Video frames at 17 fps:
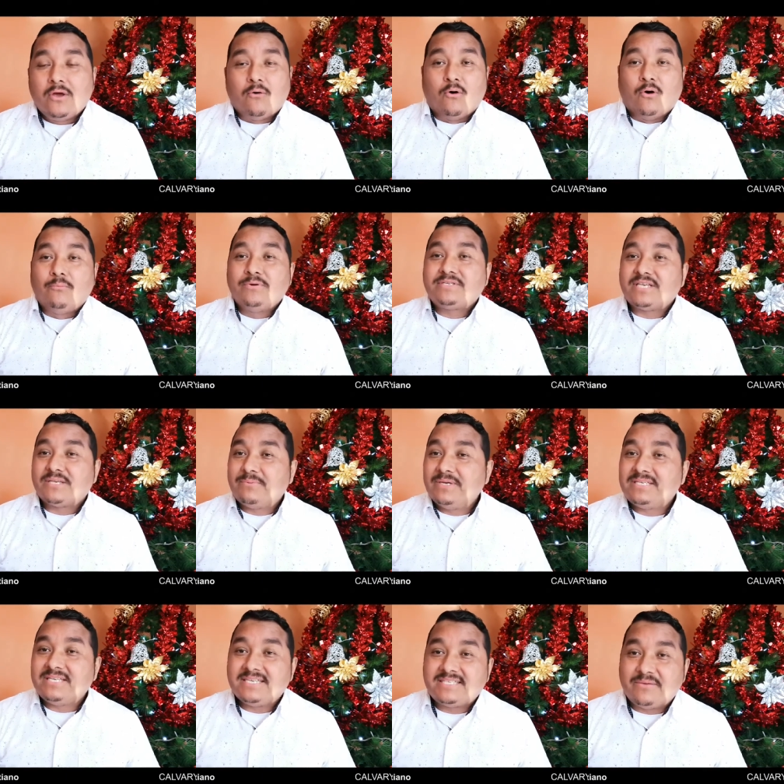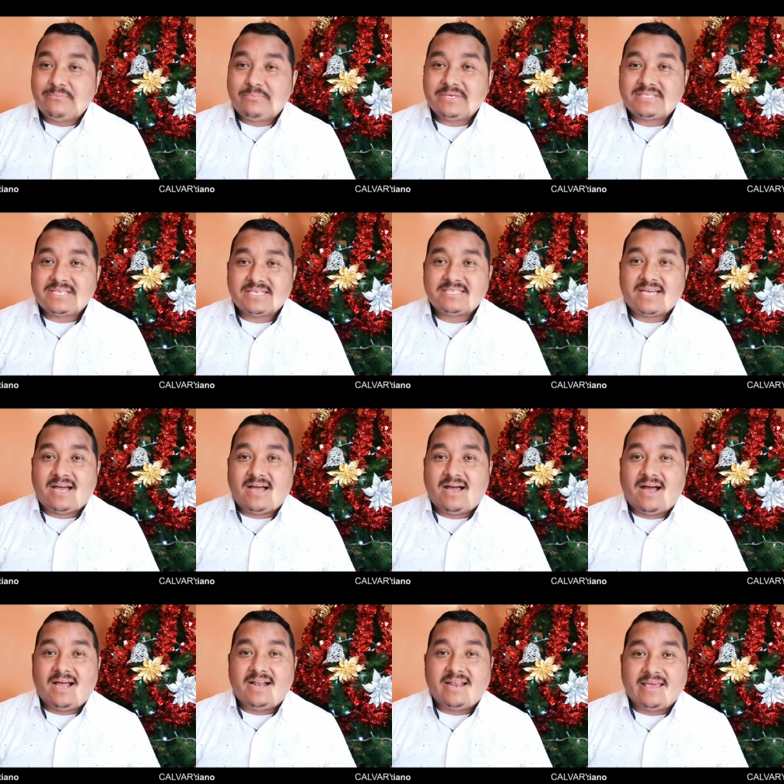O muchas veces empiezas
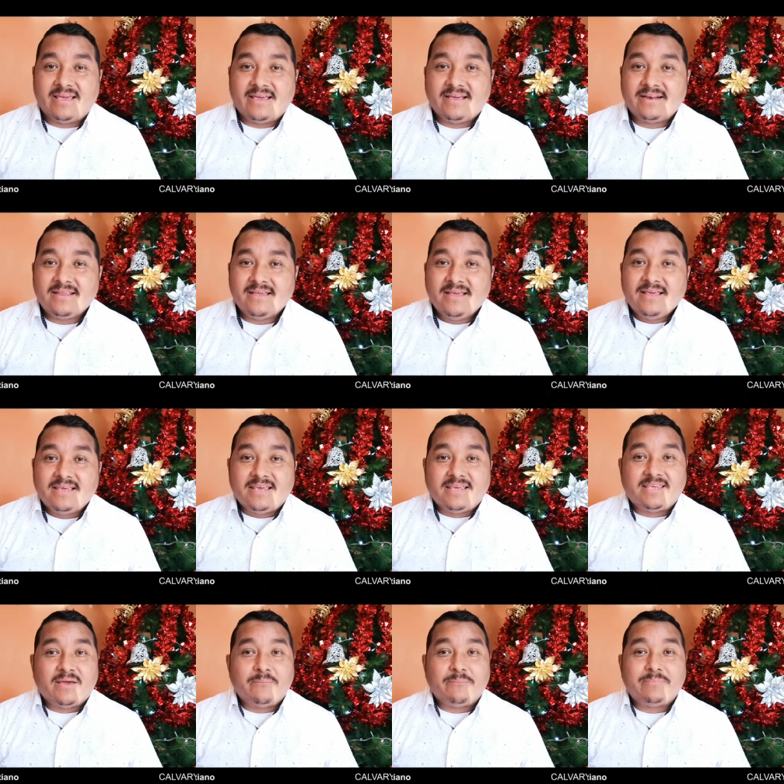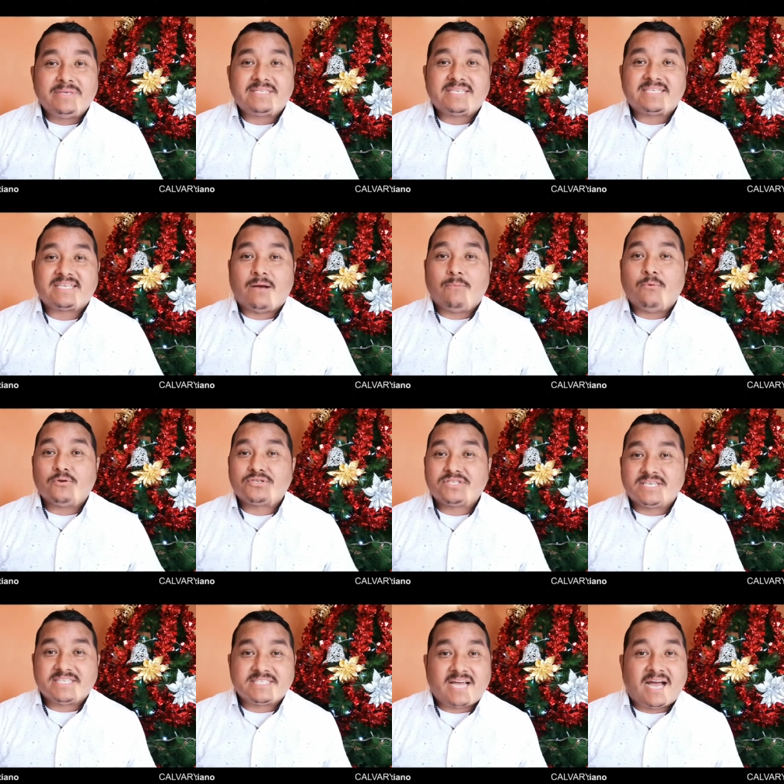a, leer y ya empiezas a
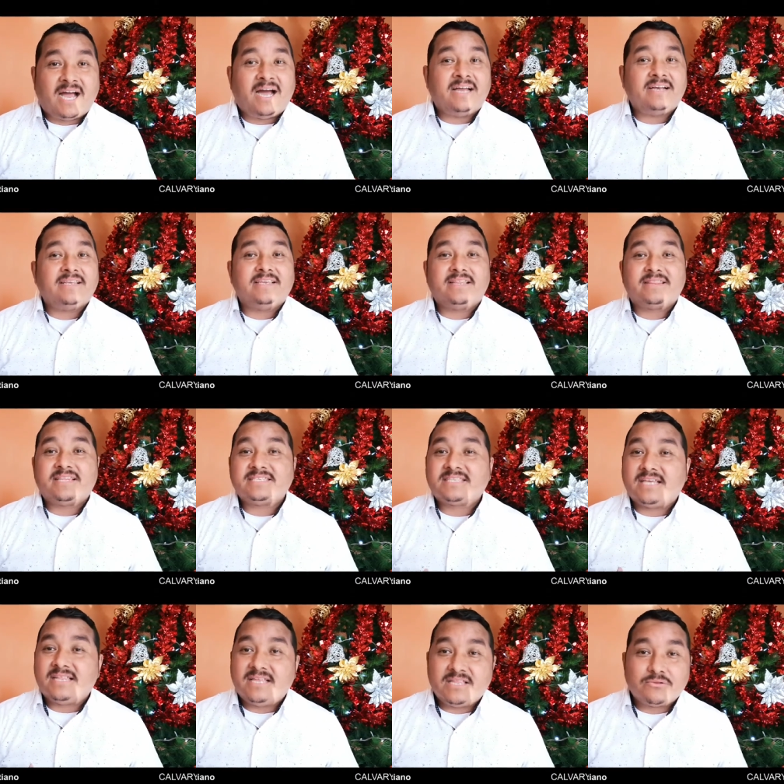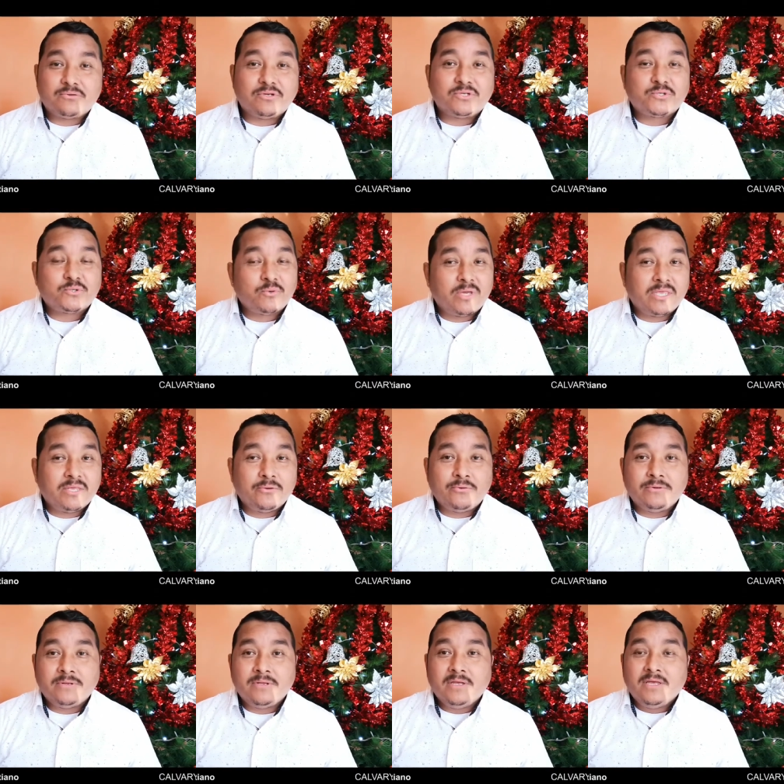bostezar y ya te está dando el
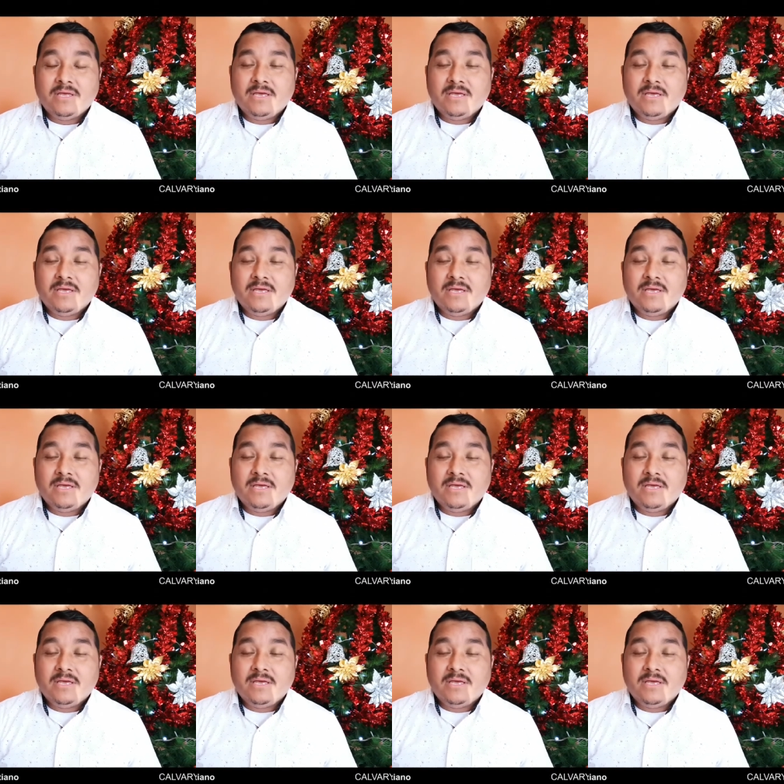sueño.